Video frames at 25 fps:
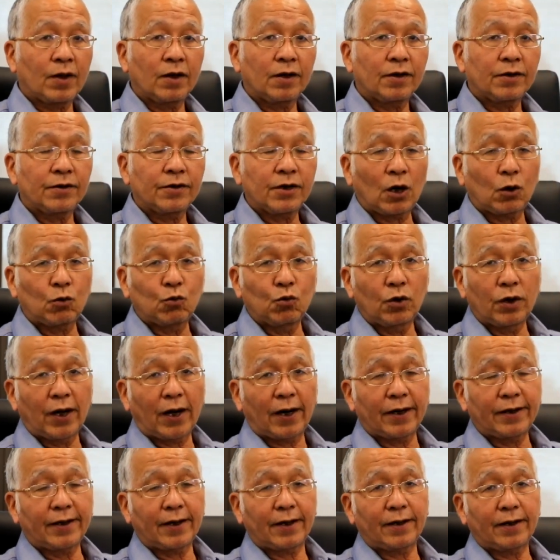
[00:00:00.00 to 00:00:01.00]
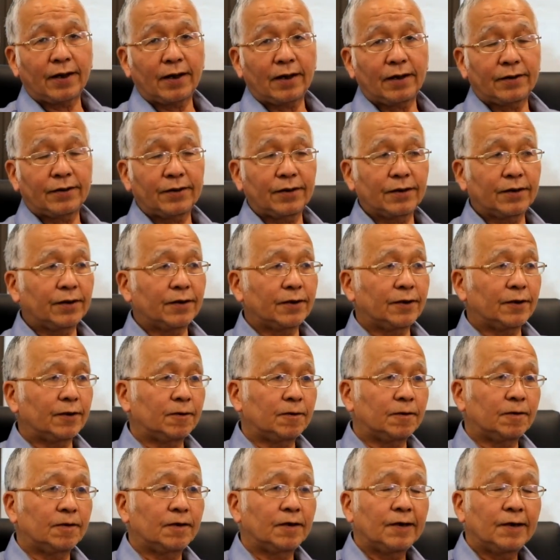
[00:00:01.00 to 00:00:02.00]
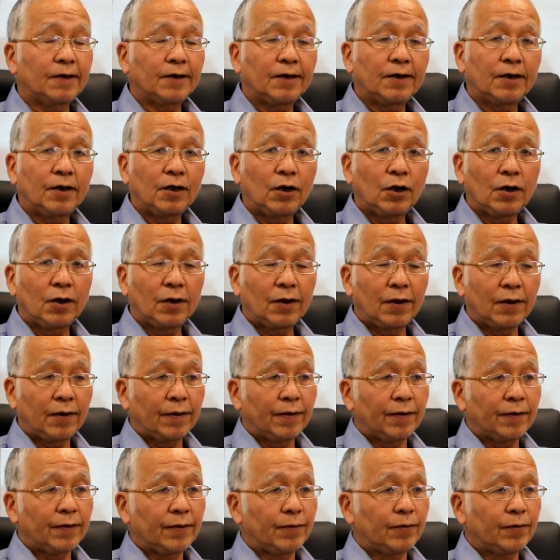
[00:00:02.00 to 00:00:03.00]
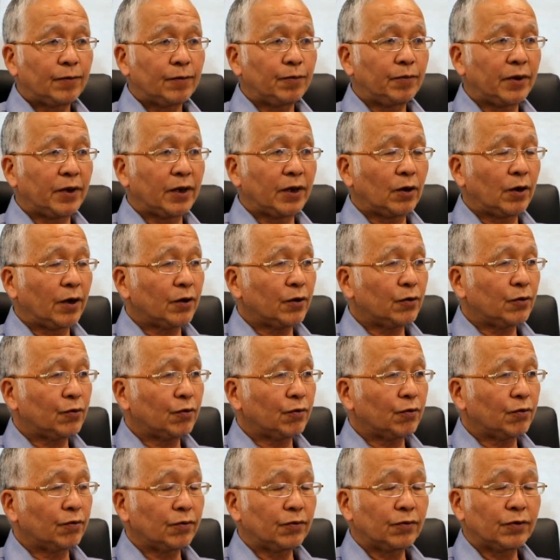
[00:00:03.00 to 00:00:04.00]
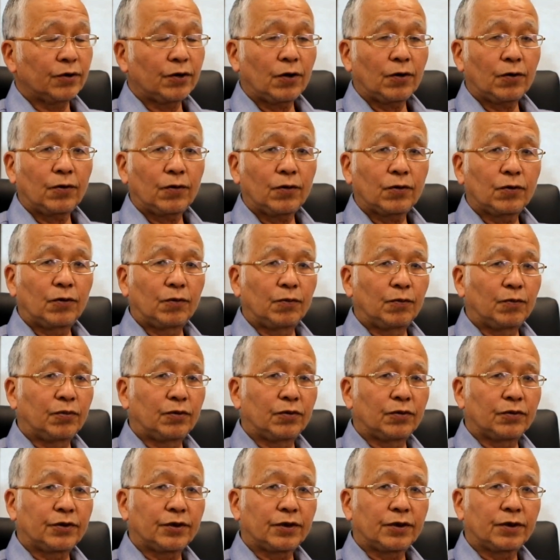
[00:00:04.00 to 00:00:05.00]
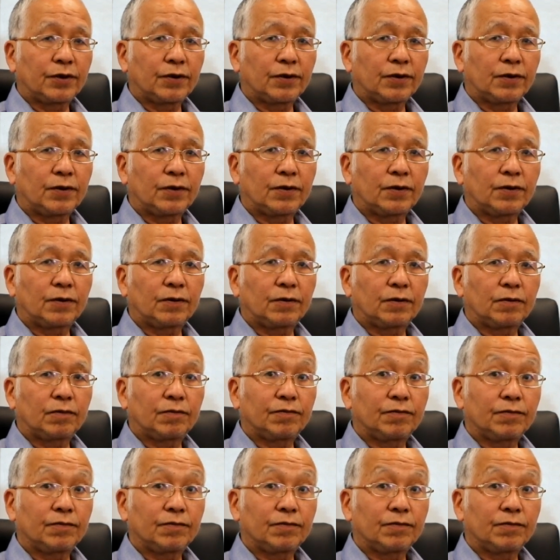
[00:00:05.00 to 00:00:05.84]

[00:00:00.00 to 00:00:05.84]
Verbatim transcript: 下午2点呢，这个美联储要公布这个